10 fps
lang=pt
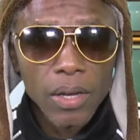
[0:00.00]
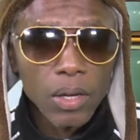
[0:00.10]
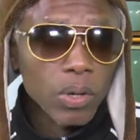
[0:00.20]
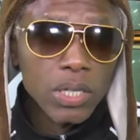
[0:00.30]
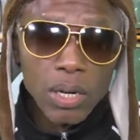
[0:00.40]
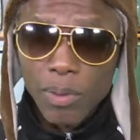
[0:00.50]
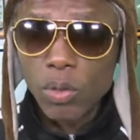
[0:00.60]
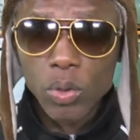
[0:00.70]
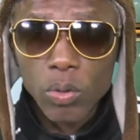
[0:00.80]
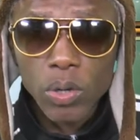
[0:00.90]
Eu acho que ele
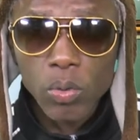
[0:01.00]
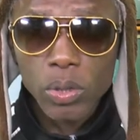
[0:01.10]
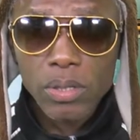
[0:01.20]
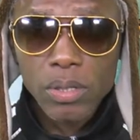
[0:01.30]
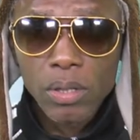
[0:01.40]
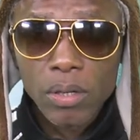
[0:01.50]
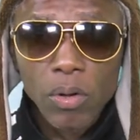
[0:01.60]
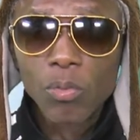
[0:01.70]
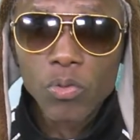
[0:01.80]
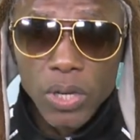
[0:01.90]
mandou alguma coisa.
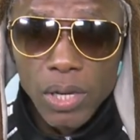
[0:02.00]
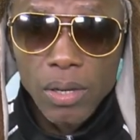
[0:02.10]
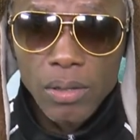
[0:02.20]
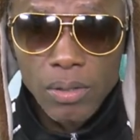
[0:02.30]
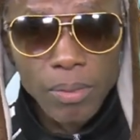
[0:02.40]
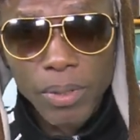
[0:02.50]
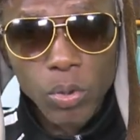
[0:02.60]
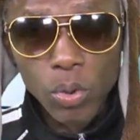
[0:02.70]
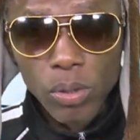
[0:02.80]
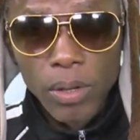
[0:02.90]
Vamos ver se ele
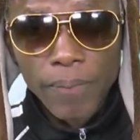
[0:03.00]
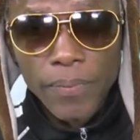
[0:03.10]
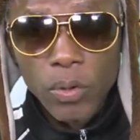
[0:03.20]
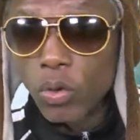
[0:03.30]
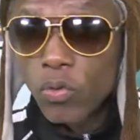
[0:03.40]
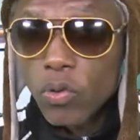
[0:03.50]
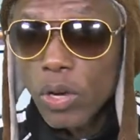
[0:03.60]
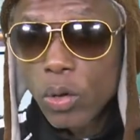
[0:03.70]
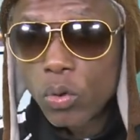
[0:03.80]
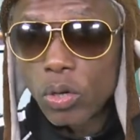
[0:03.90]
mandou. Eu não vou
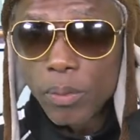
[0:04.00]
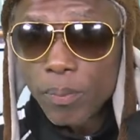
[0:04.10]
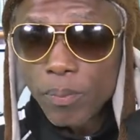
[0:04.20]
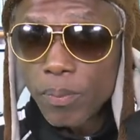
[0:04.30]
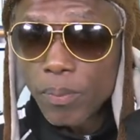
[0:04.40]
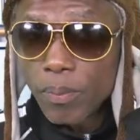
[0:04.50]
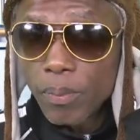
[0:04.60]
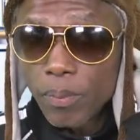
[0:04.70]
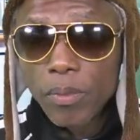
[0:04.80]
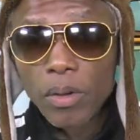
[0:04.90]
falar o nome.
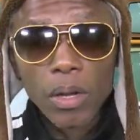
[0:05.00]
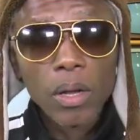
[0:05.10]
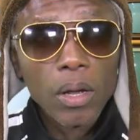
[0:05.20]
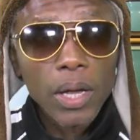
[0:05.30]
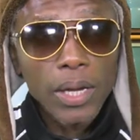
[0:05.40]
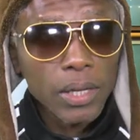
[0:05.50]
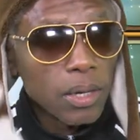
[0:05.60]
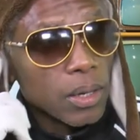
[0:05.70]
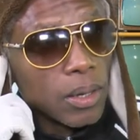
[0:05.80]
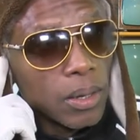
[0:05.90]
É
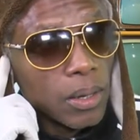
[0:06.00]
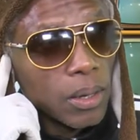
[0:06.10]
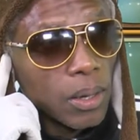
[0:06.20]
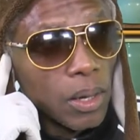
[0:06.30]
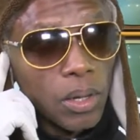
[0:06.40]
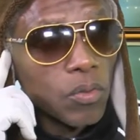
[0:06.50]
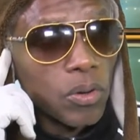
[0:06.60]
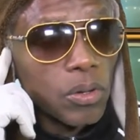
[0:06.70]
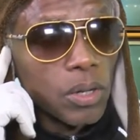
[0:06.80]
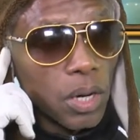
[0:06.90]
aqui. Não,
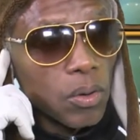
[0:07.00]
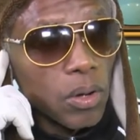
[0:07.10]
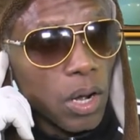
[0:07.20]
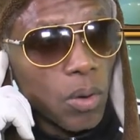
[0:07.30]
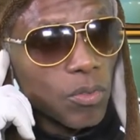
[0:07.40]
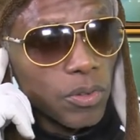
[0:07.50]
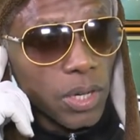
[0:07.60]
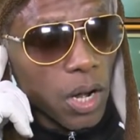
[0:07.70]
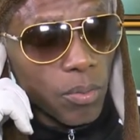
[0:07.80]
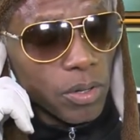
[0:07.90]
vou... não, calma,
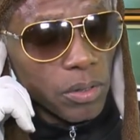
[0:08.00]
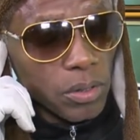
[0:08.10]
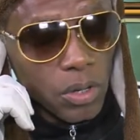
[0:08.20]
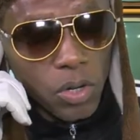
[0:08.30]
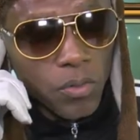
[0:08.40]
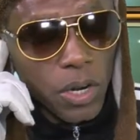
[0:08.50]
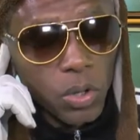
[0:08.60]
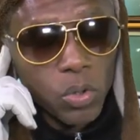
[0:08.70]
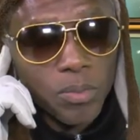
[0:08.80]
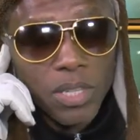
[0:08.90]
filho, calma. A hora que eu
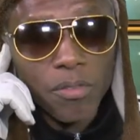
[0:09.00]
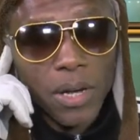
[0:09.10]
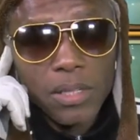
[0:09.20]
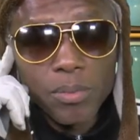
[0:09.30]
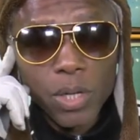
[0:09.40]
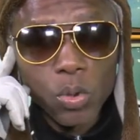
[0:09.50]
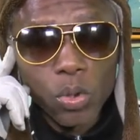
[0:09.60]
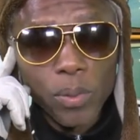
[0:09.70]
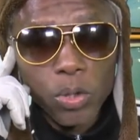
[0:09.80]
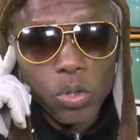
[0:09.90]
falar o nome, você fala se mandou
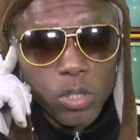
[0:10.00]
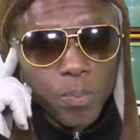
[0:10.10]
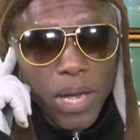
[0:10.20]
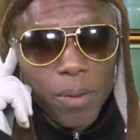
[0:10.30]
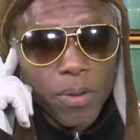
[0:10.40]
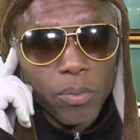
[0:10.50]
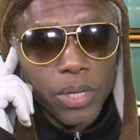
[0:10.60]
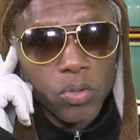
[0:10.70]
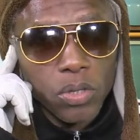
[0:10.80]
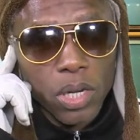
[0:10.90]
ou não mandou. Espero pelo
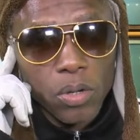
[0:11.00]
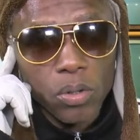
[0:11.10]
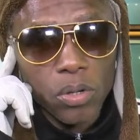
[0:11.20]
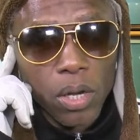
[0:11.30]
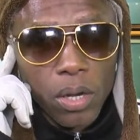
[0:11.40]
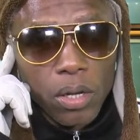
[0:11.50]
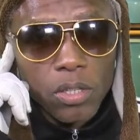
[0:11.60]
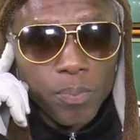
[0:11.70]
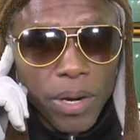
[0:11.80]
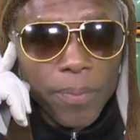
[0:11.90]
menos, né? Eu...
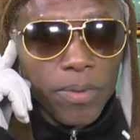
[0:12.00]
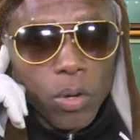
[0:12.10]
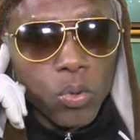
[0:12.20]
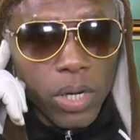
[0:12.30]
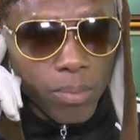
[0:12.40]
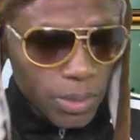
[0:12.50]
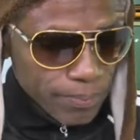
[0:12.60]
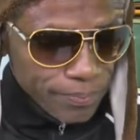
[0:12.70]
Espero pra dar um clima.